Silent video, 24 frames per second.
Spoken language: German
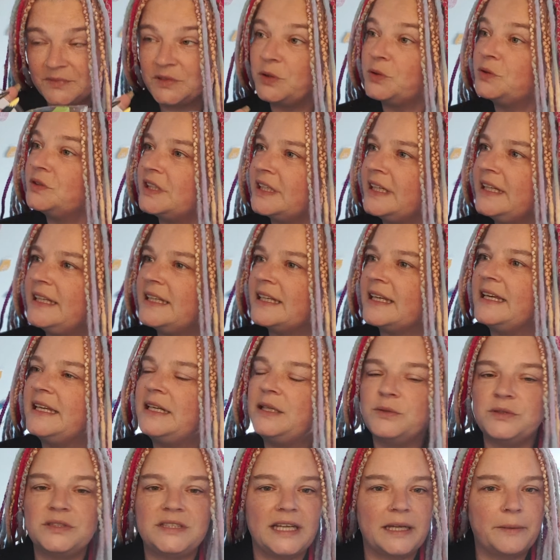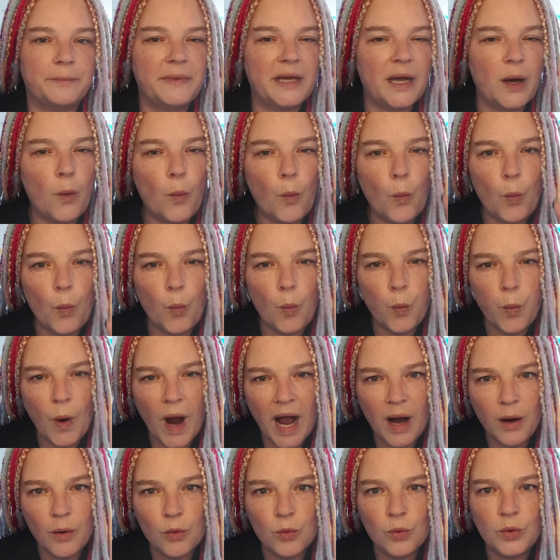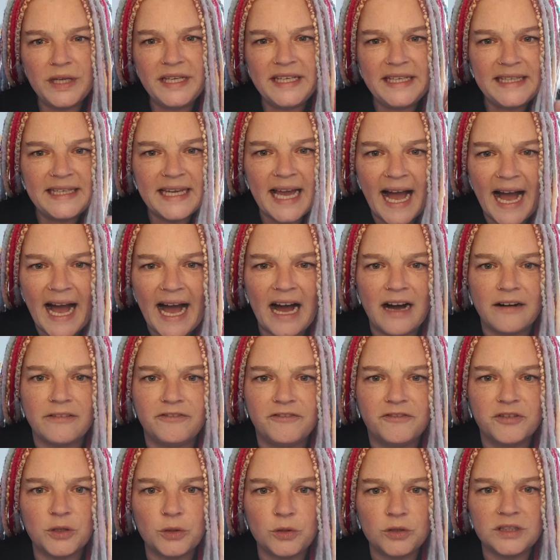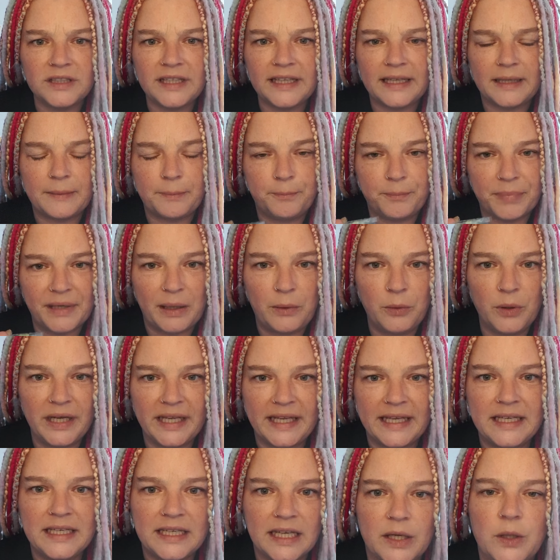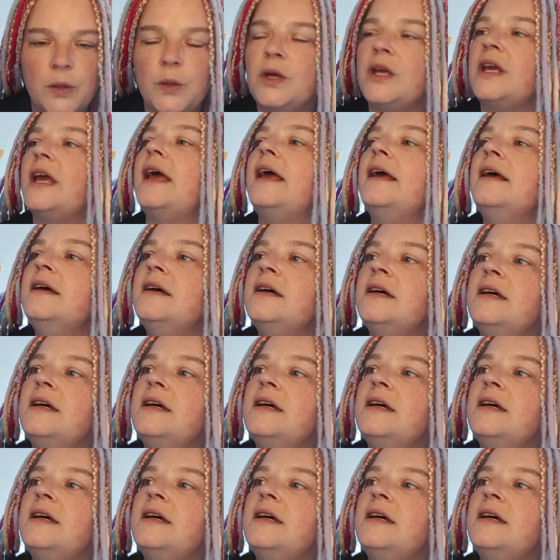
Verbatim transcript: und rieche hin und denke mir, wow, ja, fruchtig brauche ich in der Küche.